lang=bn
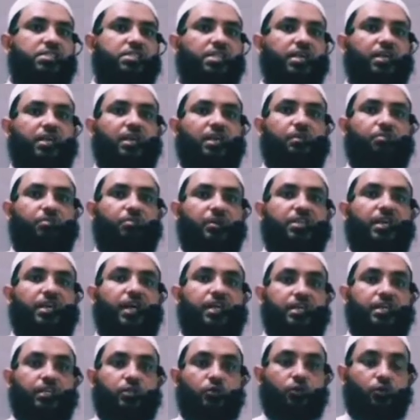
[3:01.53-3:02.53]
কাছ থেকে
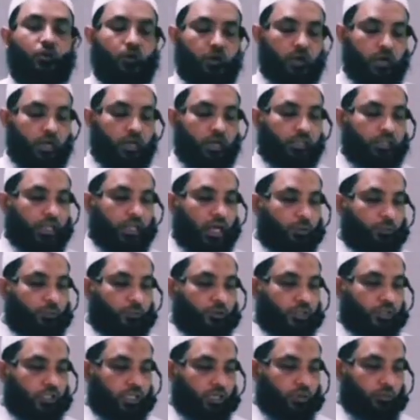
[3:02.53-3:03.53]
বিদায় নিত
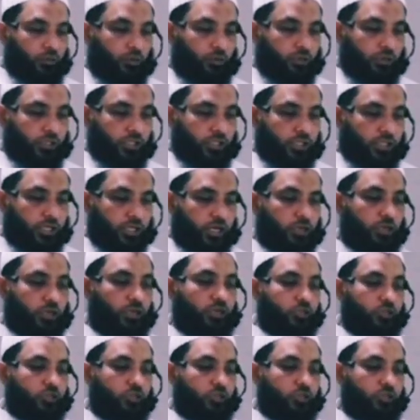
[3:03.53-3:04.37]
তারপরে তিনি বলতেছেন